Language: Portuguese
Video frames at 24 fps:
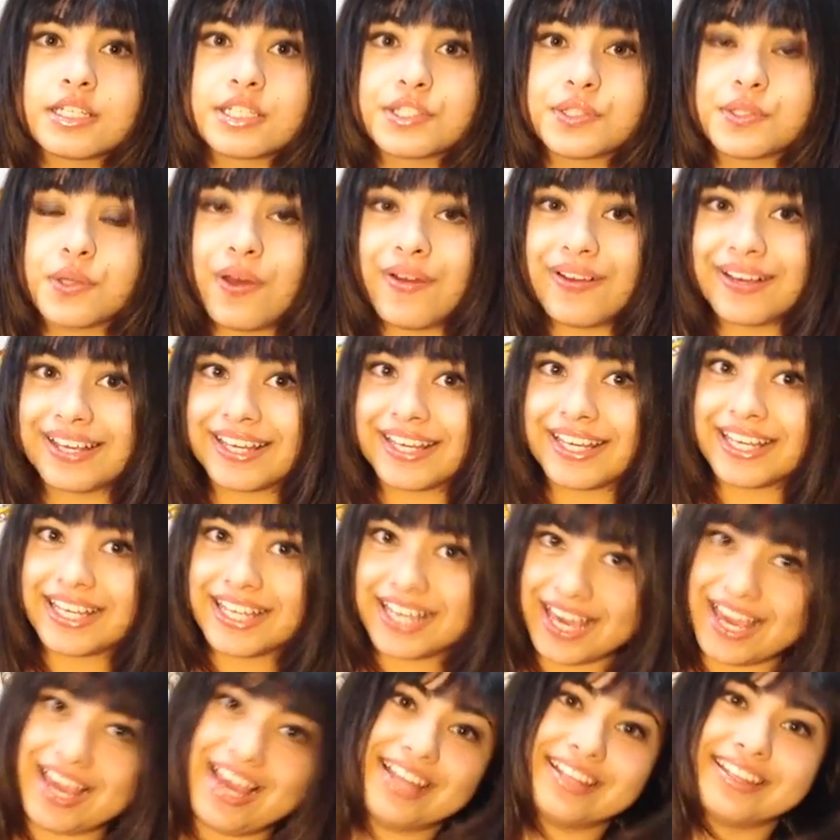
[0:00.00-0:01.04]
Só
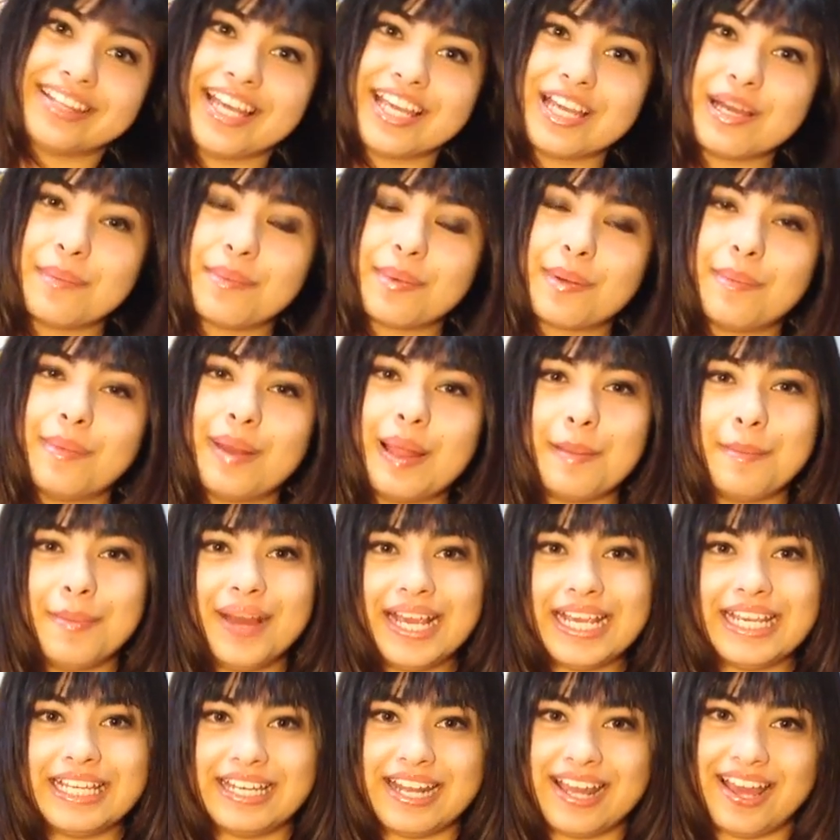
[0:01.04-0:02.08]
que tem um problema
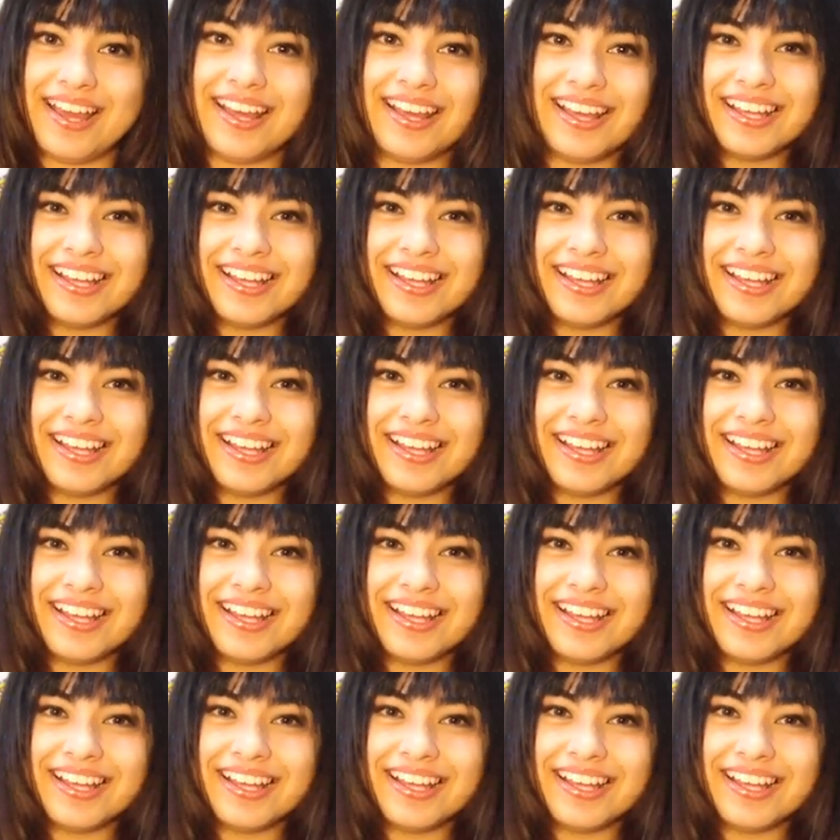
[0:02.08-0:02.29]
aí, né?